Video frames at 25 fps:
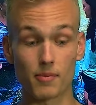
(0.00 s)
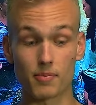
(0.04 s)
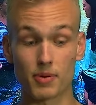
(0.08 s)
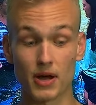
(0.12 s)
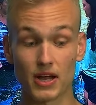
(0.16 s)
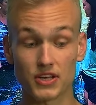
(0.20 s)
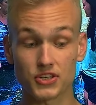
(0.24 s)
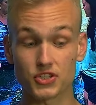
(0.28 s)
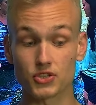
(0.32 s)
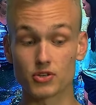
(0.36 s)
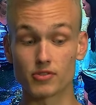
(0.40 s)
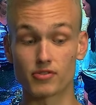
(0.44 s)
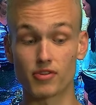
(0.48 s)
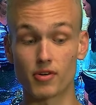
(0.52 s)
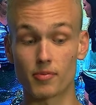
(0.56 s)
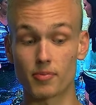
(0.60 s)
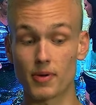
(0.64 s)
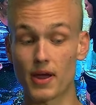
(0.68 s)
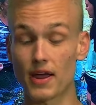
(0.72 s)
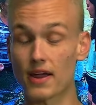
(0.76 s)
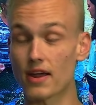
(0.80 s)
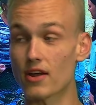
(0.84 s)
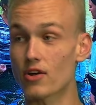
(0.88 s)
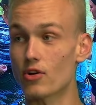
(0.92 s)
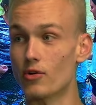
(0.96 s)
Pastor
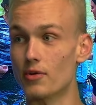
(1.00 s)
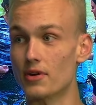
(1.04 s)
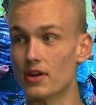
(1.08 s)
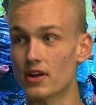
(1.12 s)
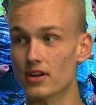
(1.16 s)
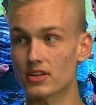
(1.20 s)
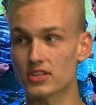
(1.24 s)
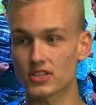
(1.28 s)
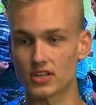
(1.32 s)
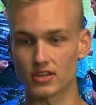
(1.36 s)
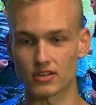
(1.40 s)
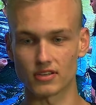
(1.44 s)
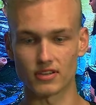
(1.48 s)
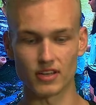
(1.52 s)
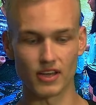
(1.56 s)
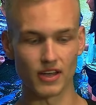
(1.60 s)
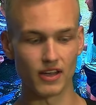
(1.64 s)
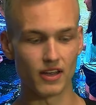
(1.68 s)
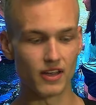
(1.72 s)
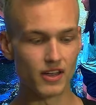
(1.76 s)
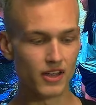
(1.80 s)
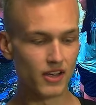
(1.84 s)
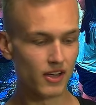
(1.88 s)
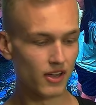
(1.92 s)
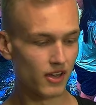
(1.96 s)
vorbeigekommen und hat gesagt, hey,